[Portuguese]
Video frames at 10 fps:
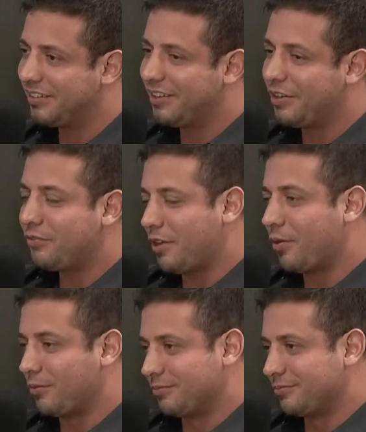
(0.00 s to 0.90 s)
Eu falei,
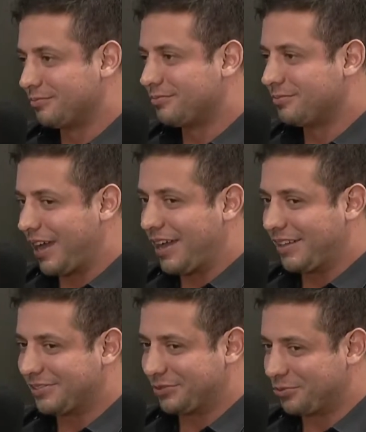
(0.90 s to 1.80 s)
não, tá,
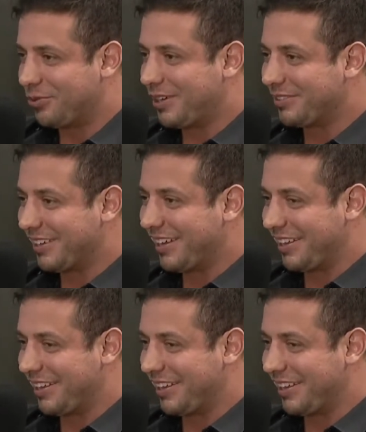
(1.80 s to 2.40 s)
você tá zoando, né?